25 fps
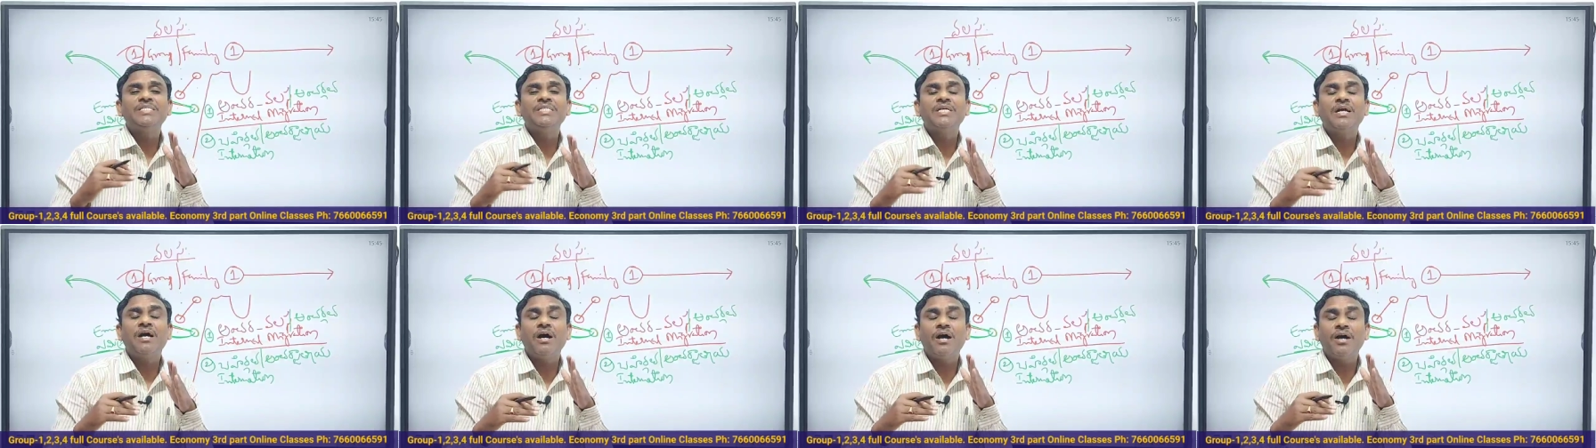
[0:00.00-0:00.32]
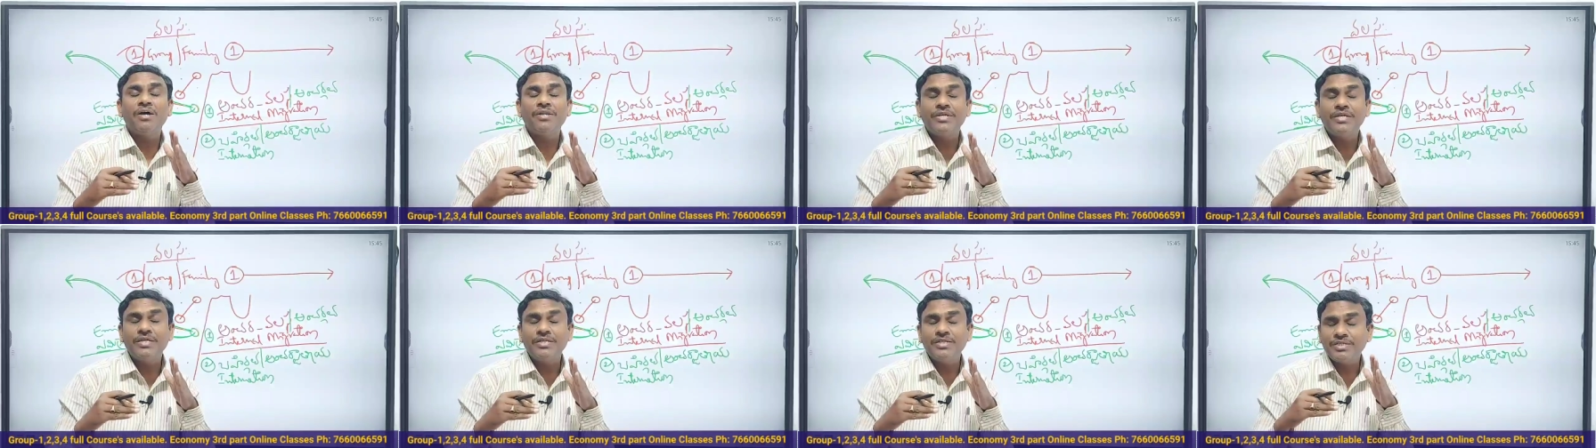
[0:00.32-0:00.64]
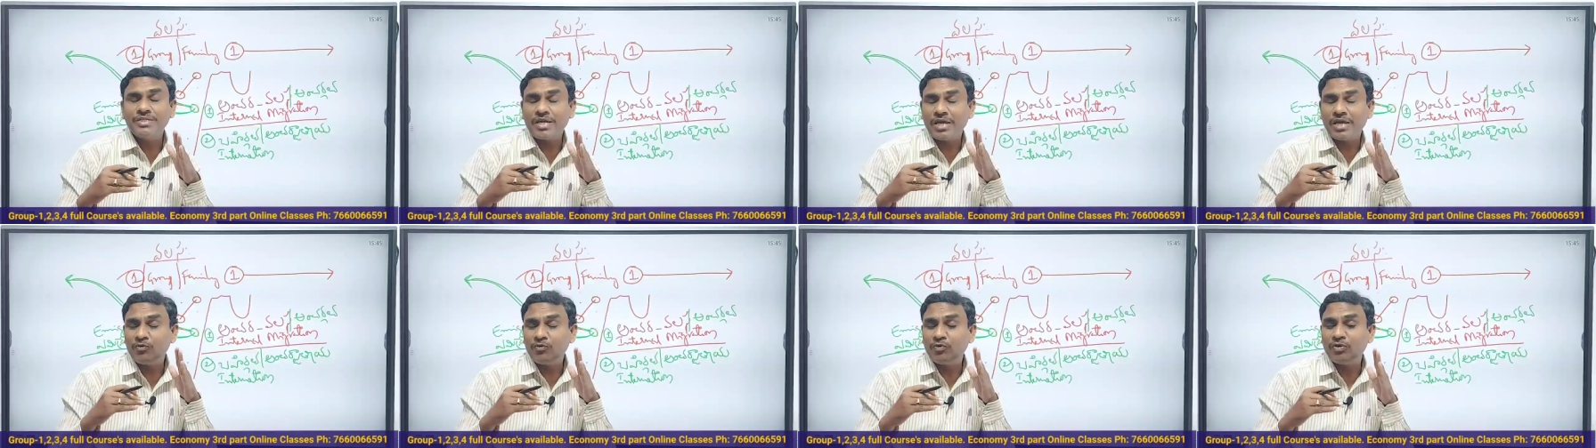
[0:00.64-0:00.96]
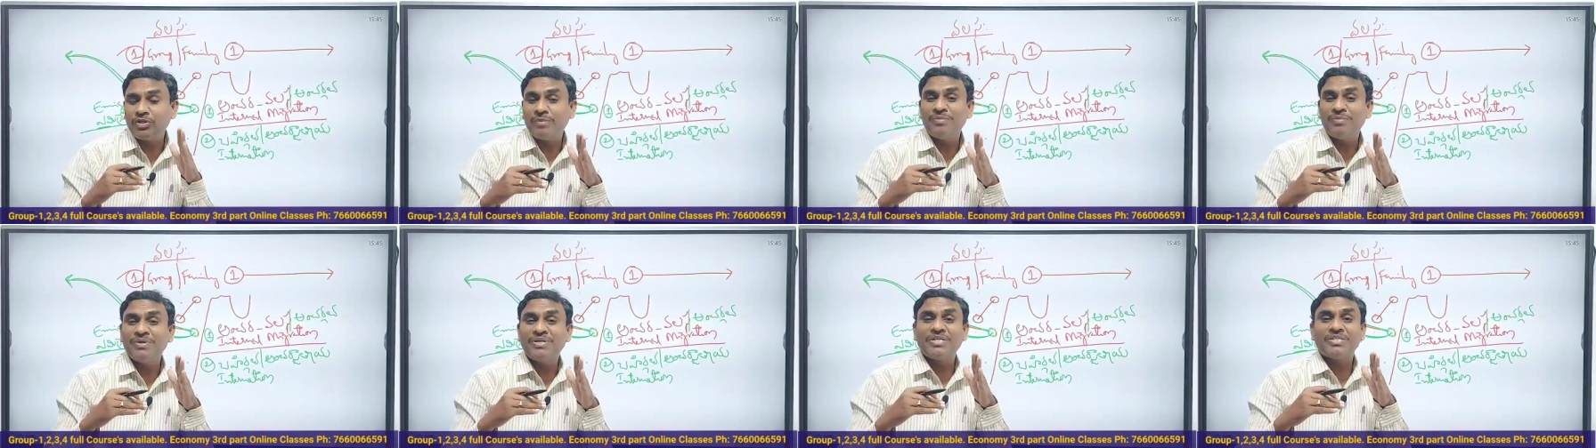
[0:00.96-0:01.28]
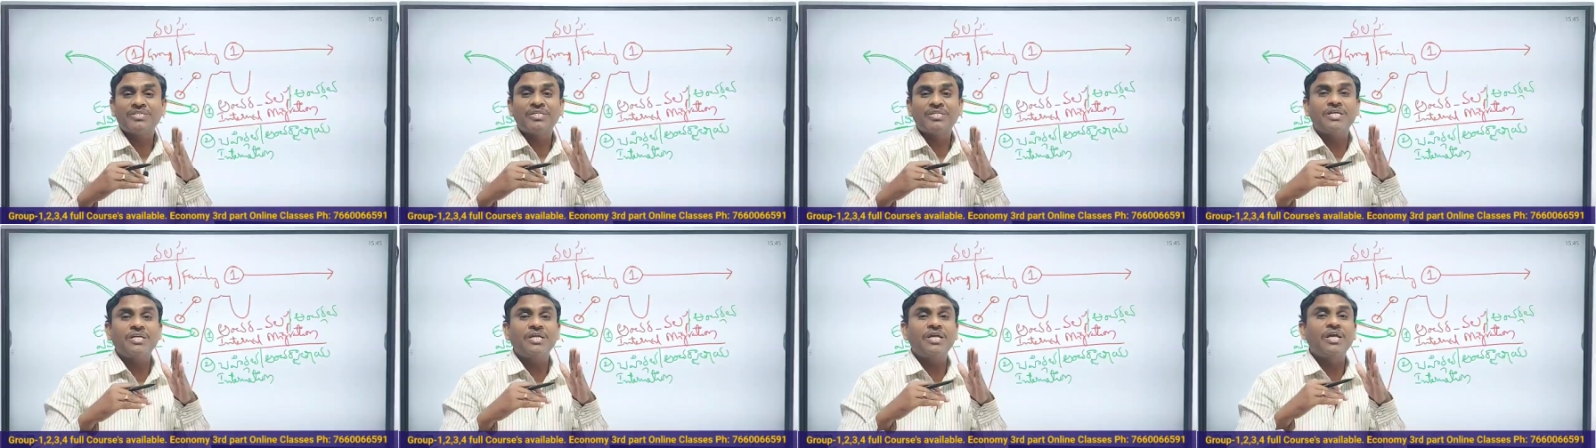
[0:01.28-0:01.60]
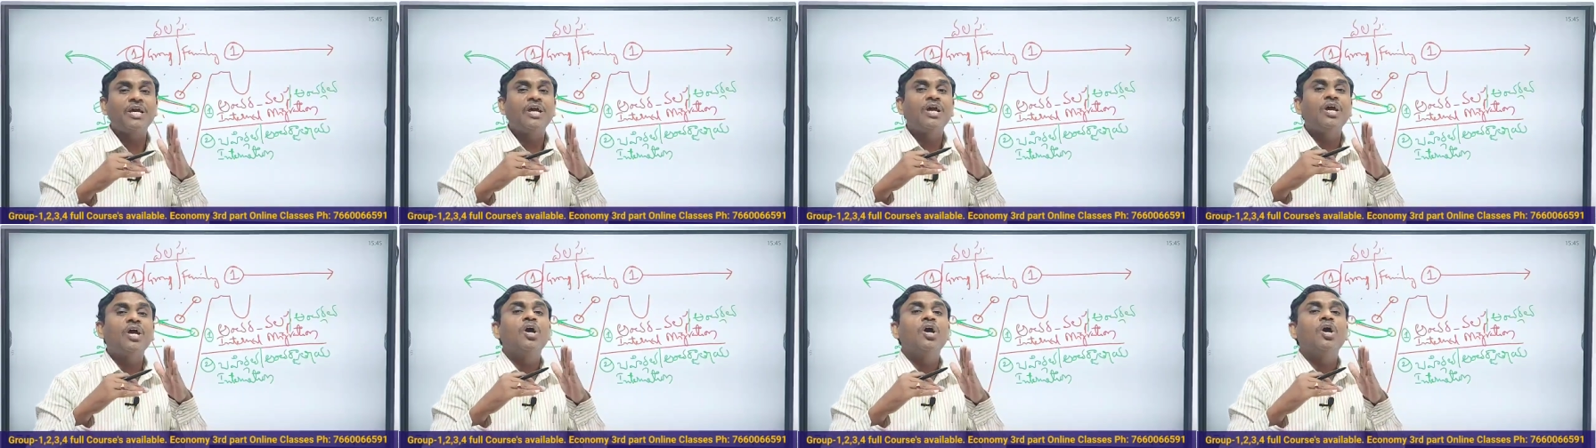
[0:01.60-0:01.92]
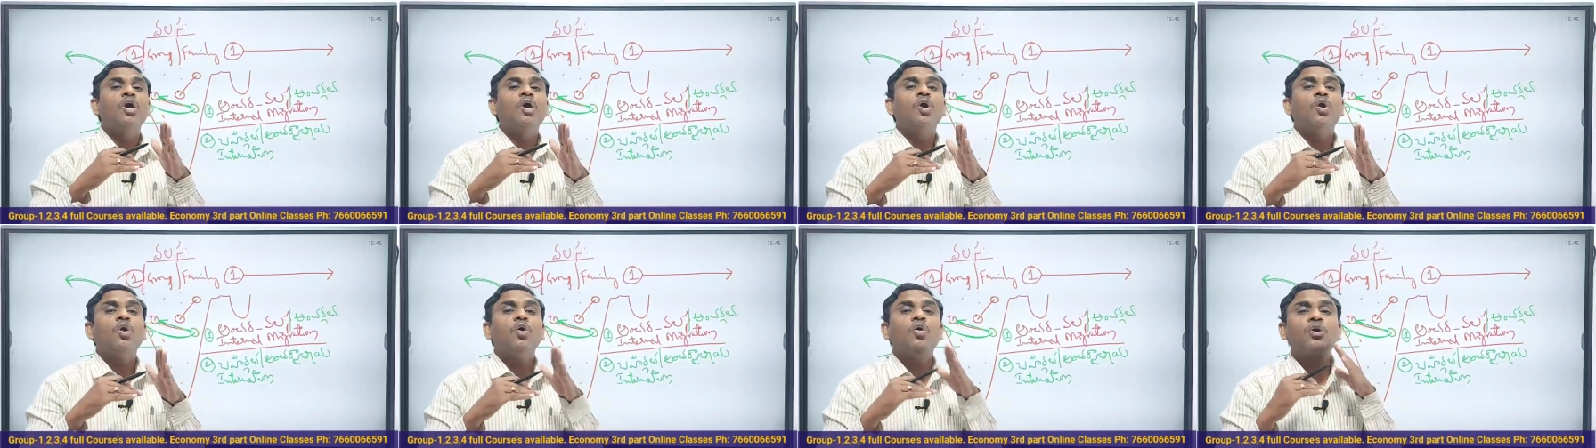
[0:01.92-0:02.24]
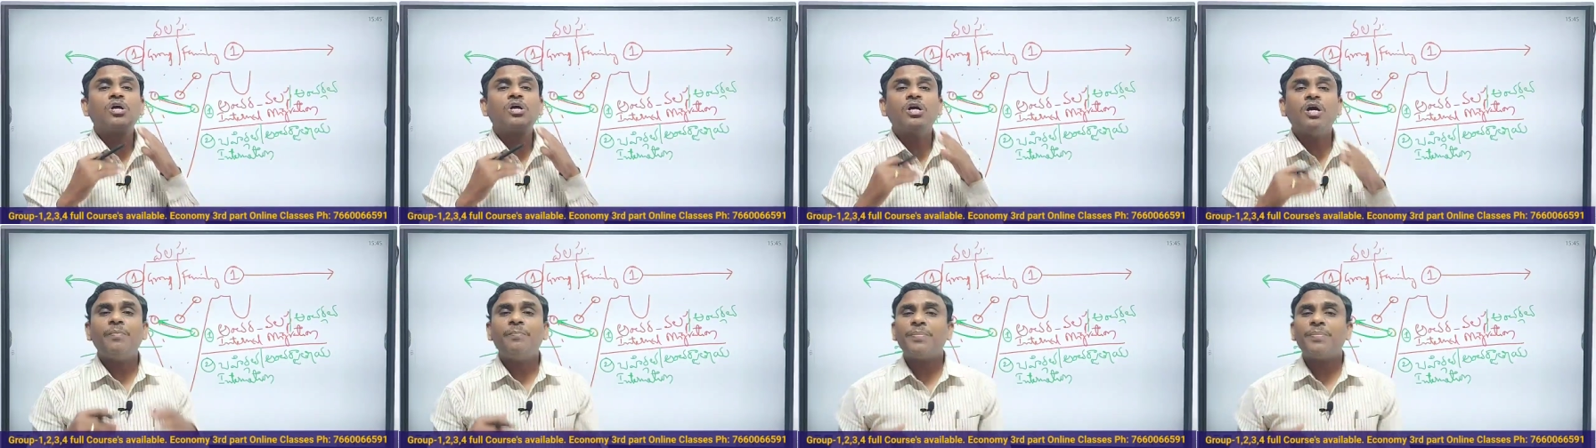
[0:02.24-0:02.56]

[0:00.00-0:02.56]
జిఆర్ఏ టిఐఓఎన్ ఎమిగ్రేషన్ అంటే ఒక